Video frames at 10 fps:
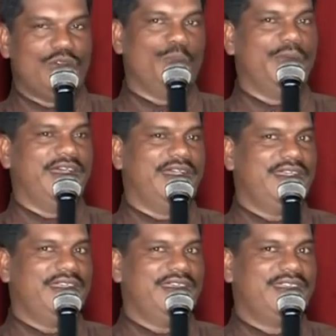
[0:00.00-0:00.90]
ரொம்ப
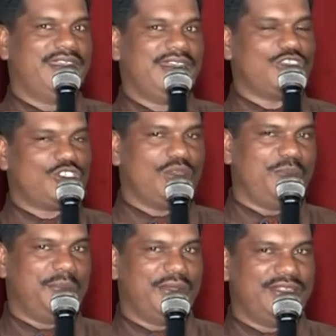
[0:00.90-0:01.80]

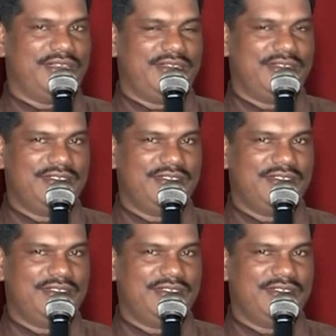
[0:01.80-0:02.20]
கஷ்டமே பிரதர்